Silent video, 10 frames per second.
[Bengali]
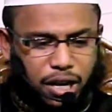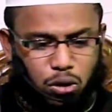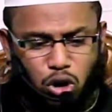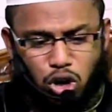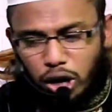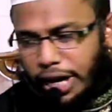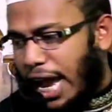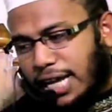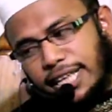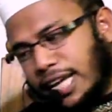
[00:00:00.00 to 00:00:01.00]
রুল
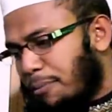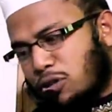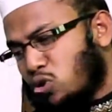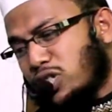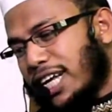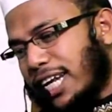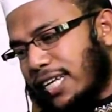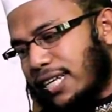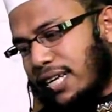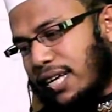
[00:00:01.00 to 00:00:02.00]
এক থেকে আমি দুই যাই নাই
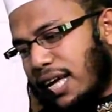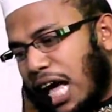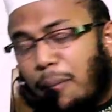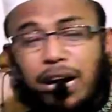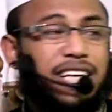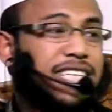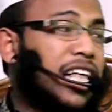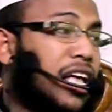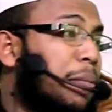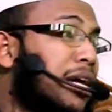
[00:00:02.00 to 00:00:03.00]
আমাকে আমার